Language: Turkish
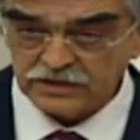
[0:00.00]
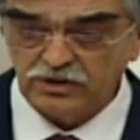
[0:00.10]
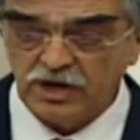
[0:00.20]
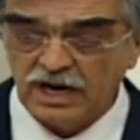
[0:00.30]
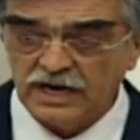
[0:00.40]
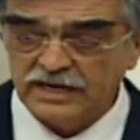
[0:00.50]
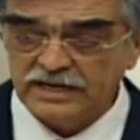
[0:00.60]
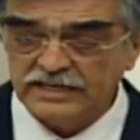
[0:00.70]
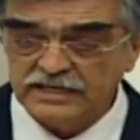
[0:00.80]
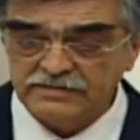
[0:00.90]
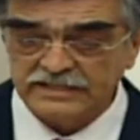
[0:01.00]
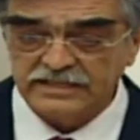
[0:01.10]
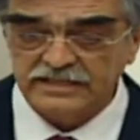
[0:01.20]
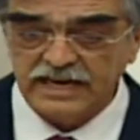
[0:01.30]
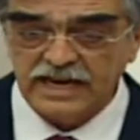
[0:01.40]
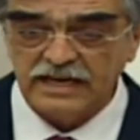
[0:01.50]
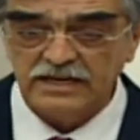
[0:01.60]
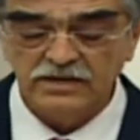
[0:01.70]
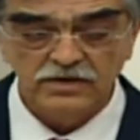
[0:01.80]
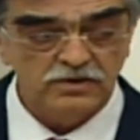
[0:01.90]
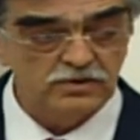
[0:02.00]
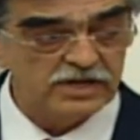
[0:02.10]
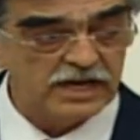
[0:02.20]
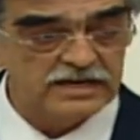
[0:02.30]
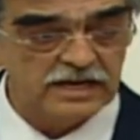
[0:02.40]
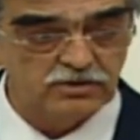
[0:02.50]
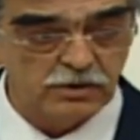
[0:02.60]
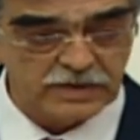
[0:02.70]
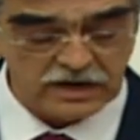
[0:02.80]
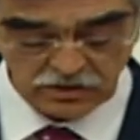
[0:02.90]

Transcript: rüyalarına girmesin diye üzerine toprak